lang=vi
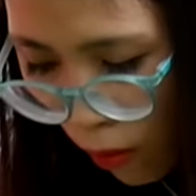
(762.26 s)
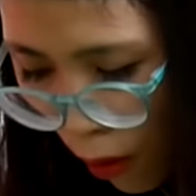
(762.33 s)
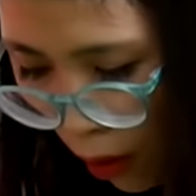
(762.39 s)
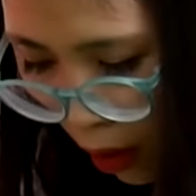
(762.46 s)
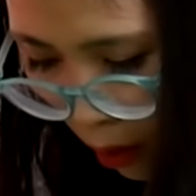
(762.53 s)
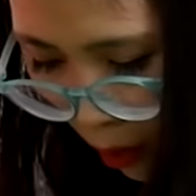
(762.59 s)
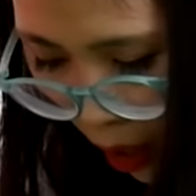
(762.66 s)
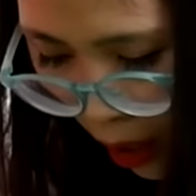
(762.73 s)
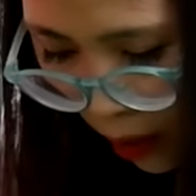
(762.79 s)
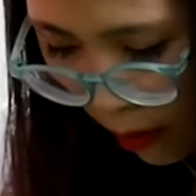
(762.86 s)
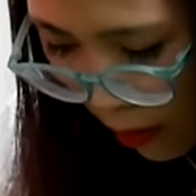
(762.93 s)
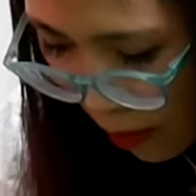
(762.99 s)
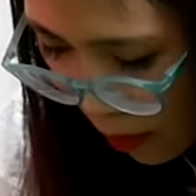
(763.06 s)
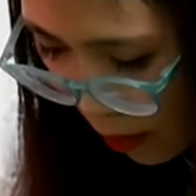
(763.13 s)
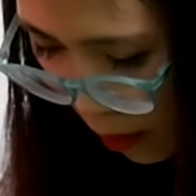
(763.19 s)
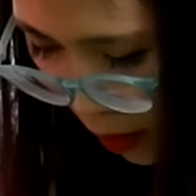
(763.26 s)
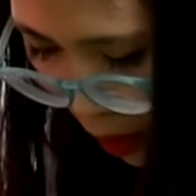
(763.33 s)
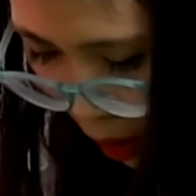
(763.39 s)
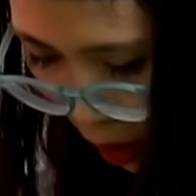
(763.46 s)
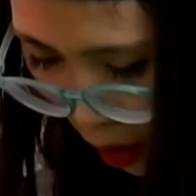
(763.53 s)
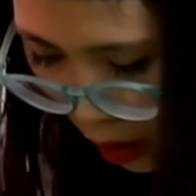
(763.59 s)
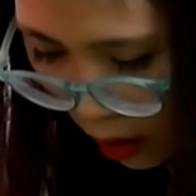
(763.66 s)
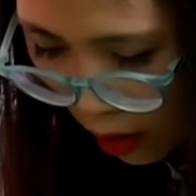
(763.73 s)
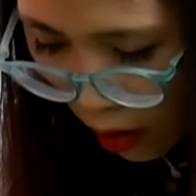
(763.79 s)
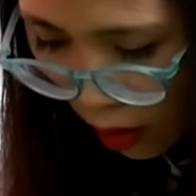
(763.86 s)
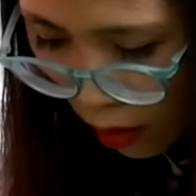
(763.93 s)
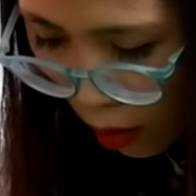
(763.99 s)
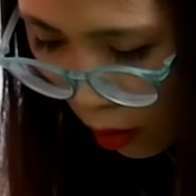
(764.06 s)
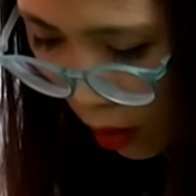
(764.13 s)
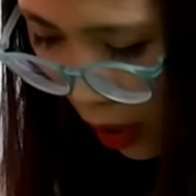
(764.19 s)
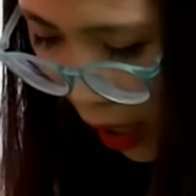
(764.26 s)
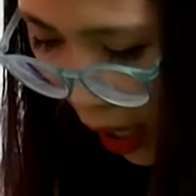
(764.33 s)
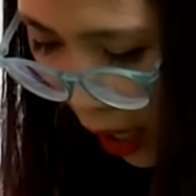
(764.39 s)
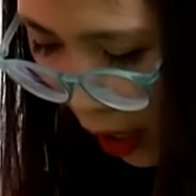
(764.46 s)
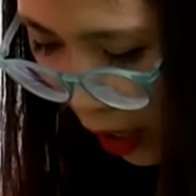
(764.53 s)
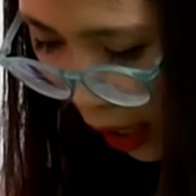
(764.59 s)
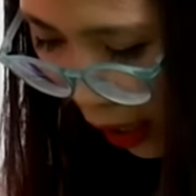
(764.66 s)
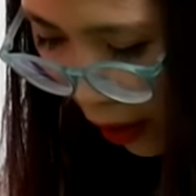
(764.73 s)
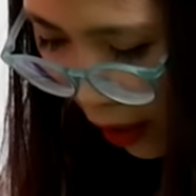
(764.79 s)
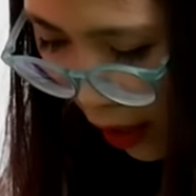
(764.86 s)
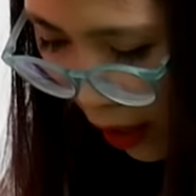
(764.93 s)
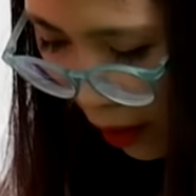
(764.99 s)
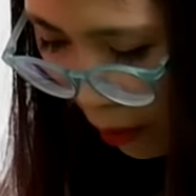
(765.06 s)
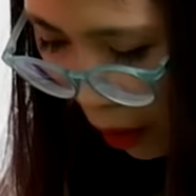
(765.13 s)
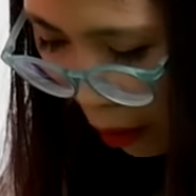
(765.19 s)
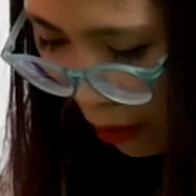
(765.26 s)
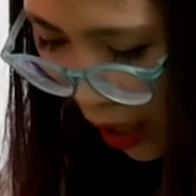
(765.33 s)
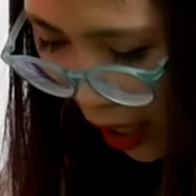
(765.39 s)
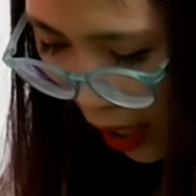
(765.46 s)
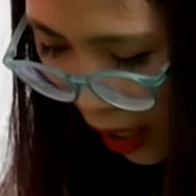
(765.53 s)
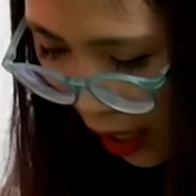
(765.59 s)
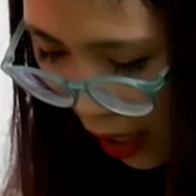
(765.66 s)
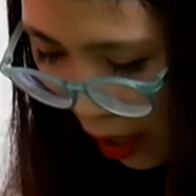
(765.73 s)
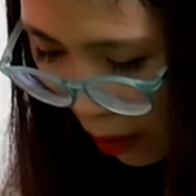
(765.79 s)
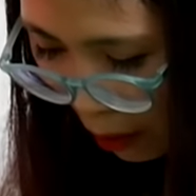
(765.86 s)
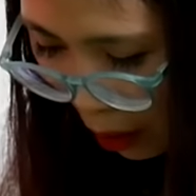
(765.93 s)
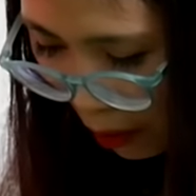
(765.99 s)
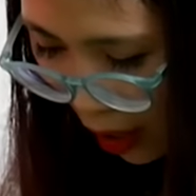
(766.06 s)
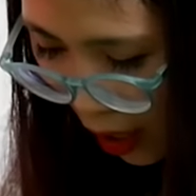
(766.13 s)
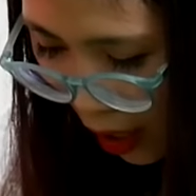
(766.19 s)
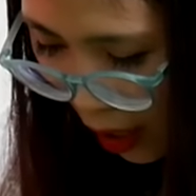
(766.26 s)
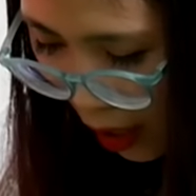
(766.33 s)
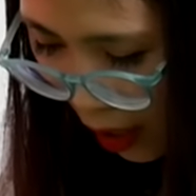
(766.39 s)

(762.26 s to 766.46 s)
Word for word: buồn mà Thương Thổn ghê Nào bóng này Bóng này